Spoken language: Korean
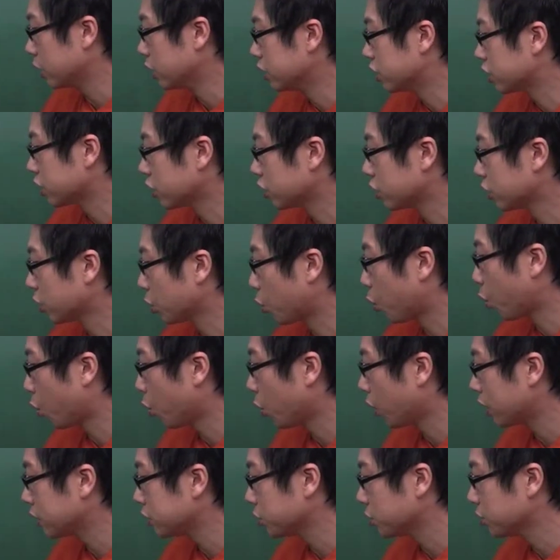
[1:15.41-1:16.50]
있었는데
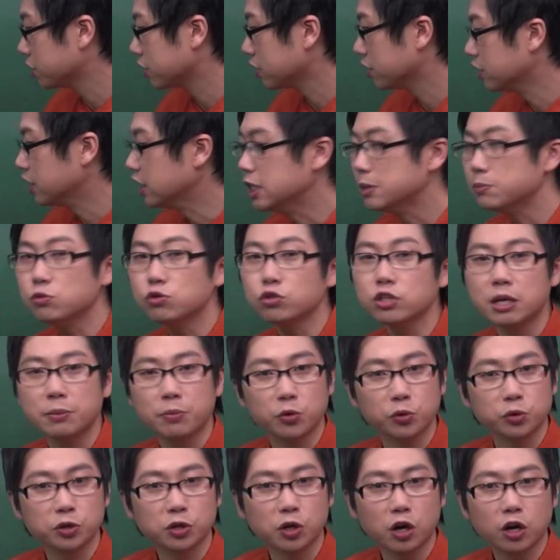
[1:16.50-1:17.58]
그걸 가지고 이제 의문해
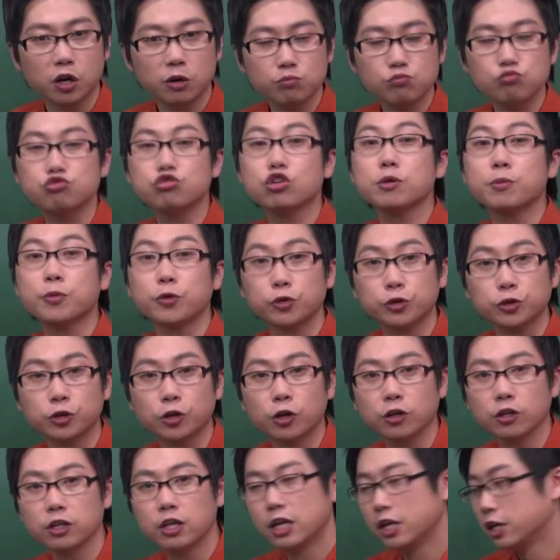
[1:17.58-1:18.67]
보는 거, 물어보는
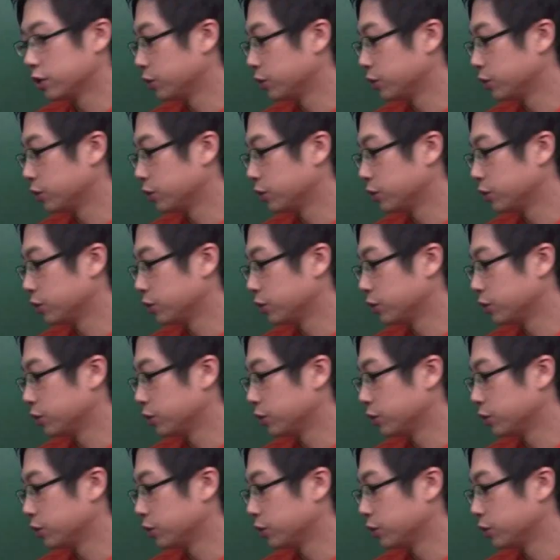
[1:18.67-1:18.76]
거,